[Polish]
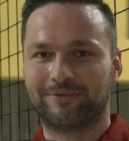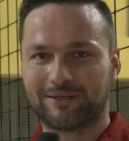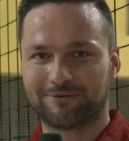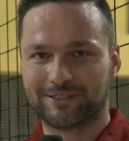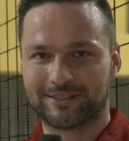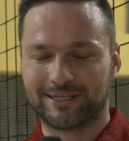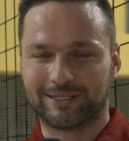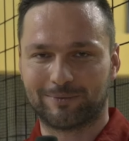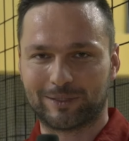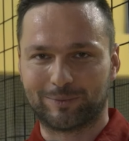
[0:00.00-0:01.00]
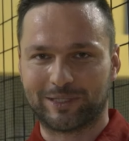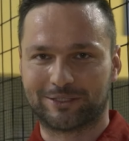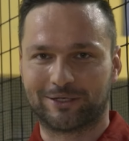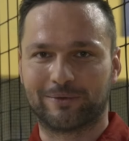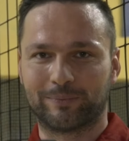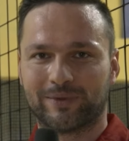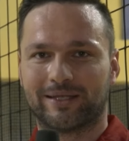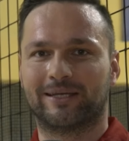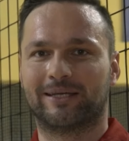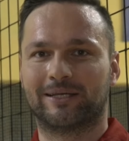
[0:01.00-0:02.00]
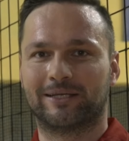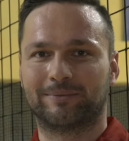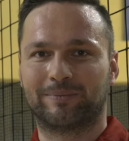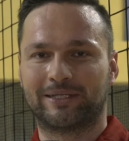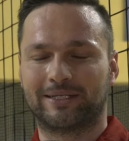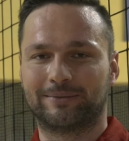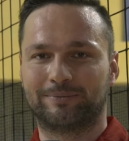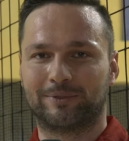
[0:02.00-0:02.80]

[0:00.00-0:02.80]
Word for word: Witam wszystkich, Tomasz Pieczko. E, będę